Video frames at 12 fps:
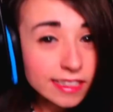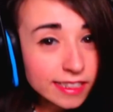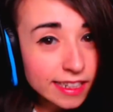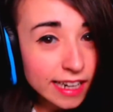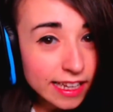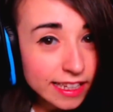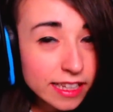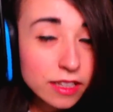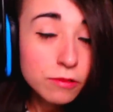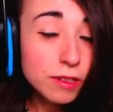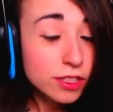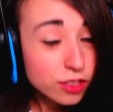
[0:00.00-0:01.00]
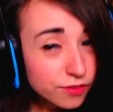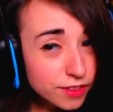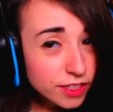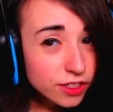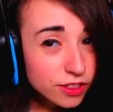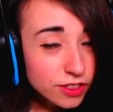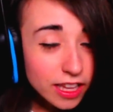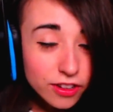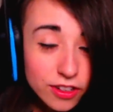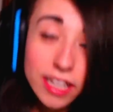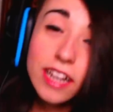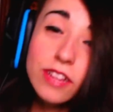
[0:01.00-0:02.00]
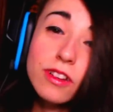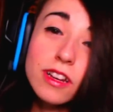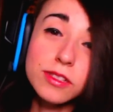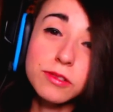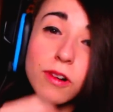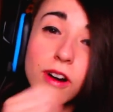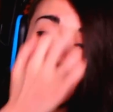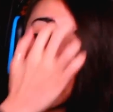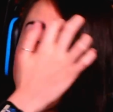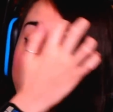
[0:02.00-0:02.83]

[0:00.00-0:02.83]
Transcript: Raghi, questo video non è collegato alla scuola ma